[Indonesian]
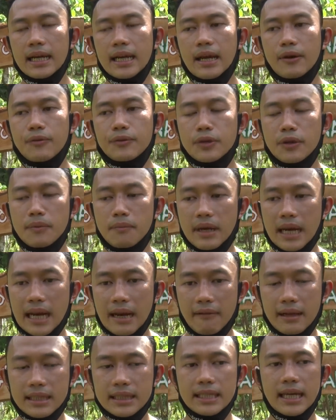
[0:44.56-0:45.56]
Nah, untuk
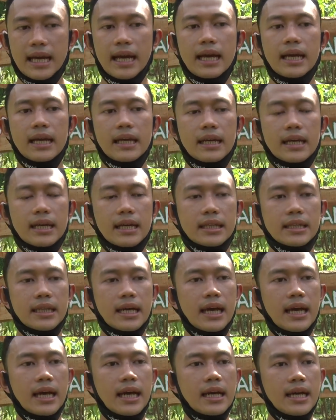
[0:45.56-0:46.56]
merawatnya
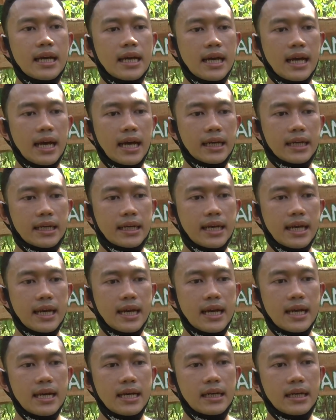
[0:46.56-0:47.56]
kita ada
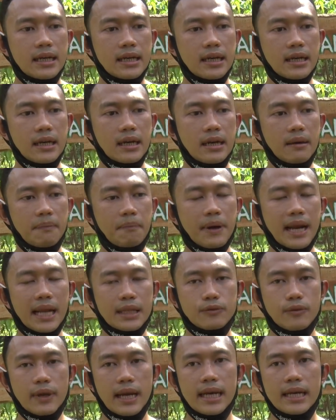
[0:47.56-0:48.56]
eh,
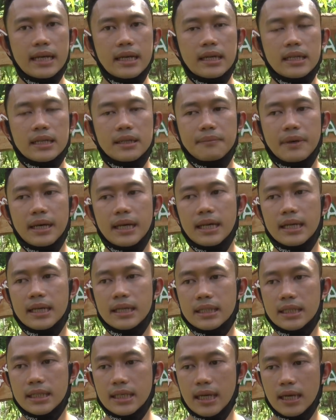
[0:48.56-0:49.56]
peraturan di mana
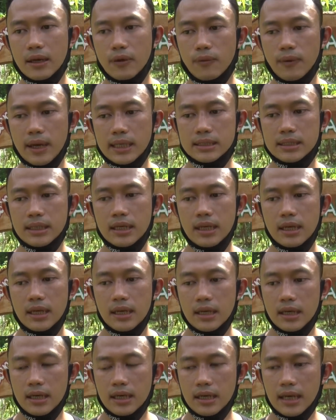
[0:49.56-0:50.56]
ketika luas
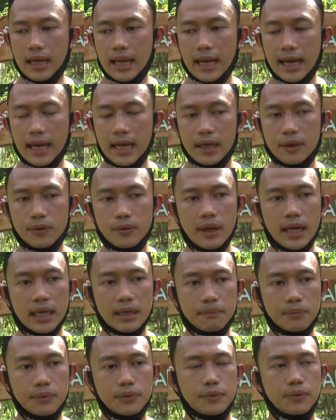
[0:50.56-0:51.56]
lahan 2000
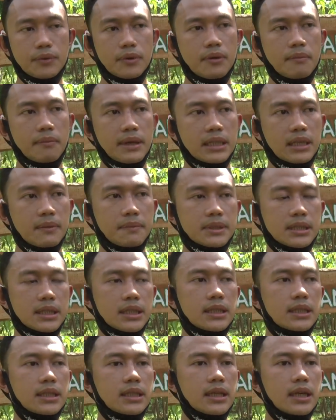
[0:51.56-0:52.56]
meter
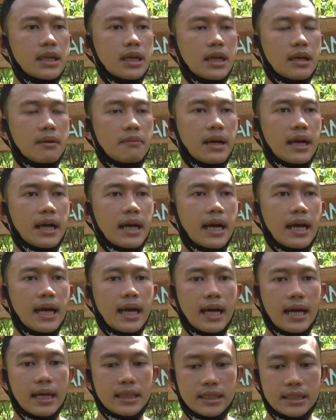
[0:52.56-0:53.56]
persegi
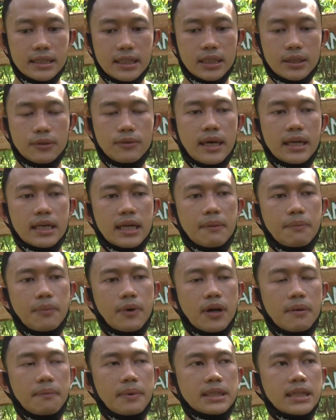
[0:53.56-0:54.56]
maka di situ ada
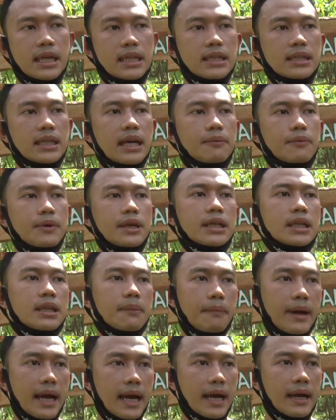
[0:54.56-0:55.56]
pohon besar tidak boleh
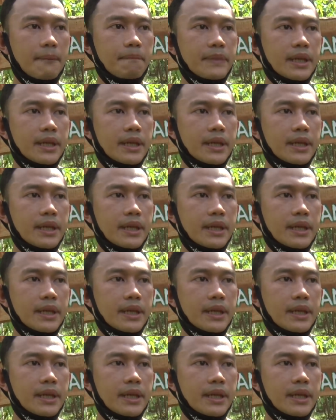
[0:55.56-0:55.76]
ditebang.